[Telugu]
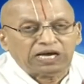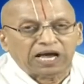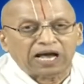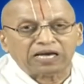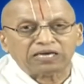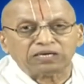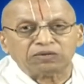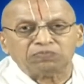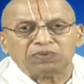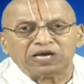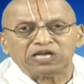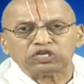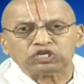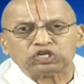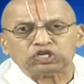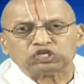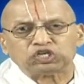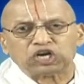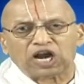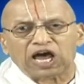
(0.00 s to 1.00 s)
ఆ
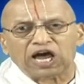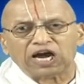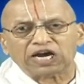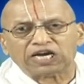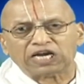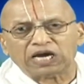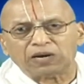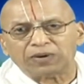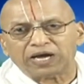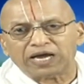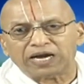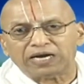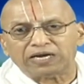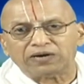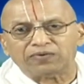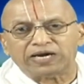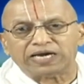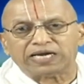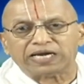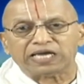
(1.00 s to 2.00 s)
మంచి
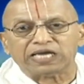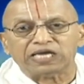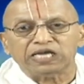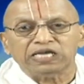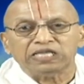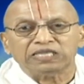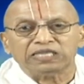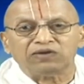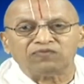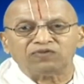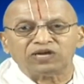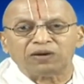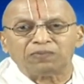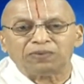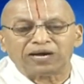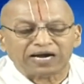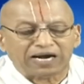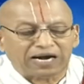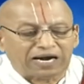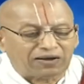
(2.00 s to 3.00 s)
శ్లాఘ్యమైనటువంటి
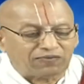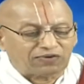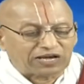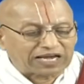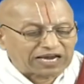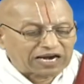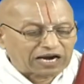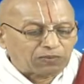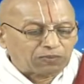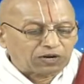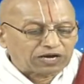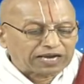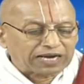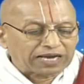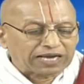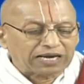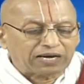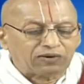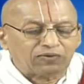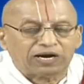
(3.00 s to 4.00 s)
దివ్యమంగళ విగ్రహము
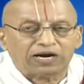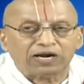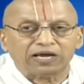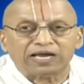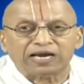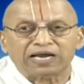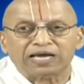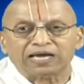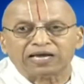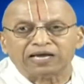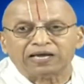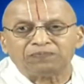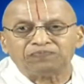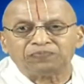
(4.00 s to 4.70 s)
కలిగిన వాడు కనుక